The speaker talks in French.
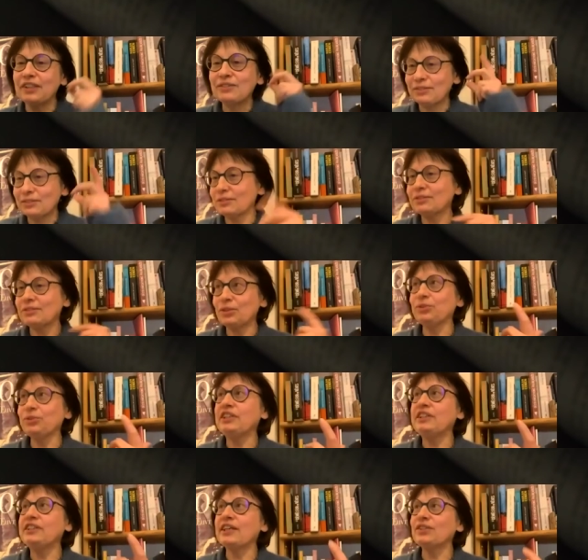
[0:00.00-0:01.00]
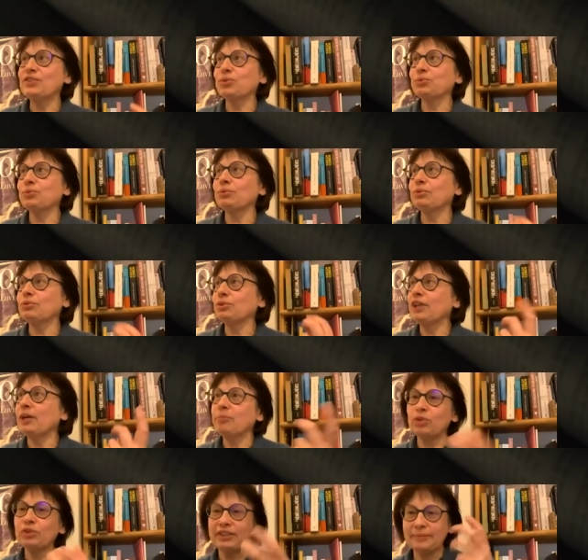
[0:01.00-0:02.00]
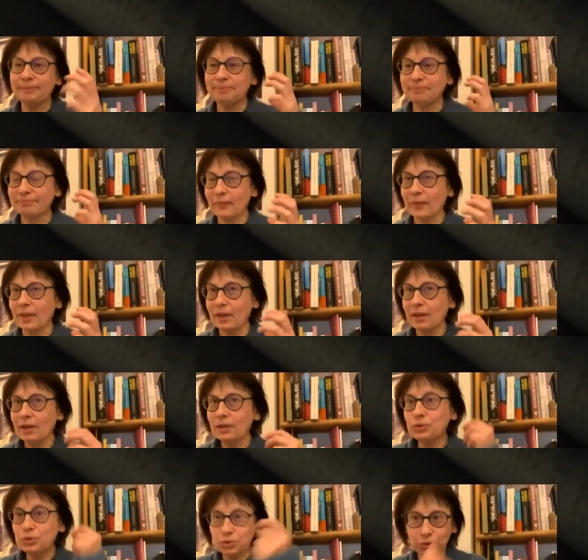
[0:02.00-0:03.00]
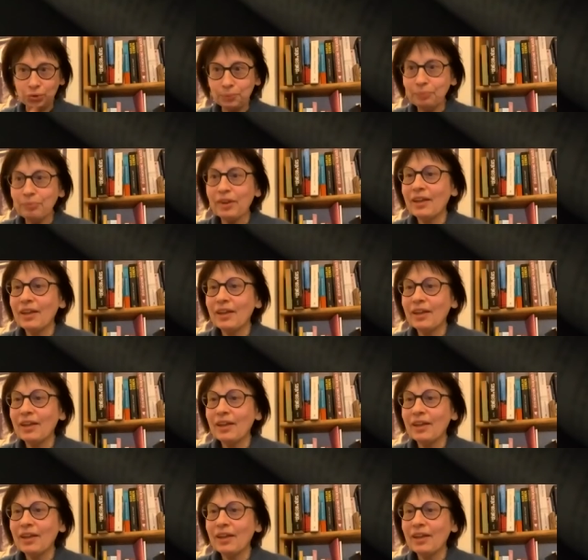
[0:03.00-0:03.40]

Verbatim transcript: dans, l'utilisation notamment du tu,